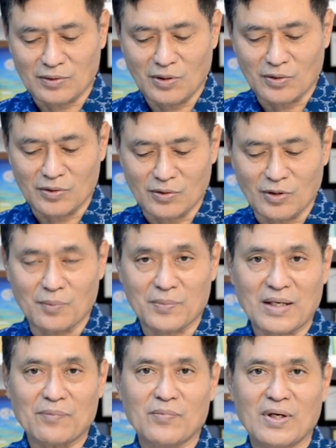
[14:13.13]
ต้องยอม
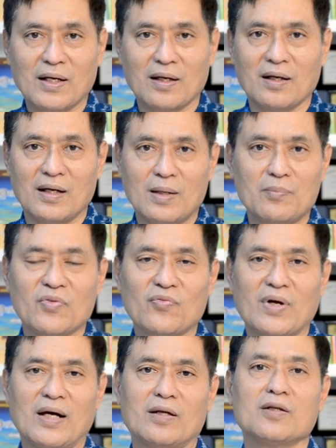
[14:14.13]
รับว่าแมพลิ
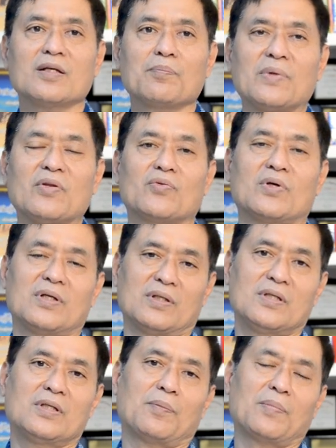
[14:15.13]
ฟายก็จะเป็นส่วนหนึ่ง
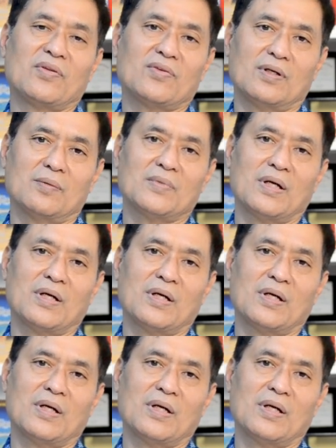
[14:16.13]
ที่จะไปเสริม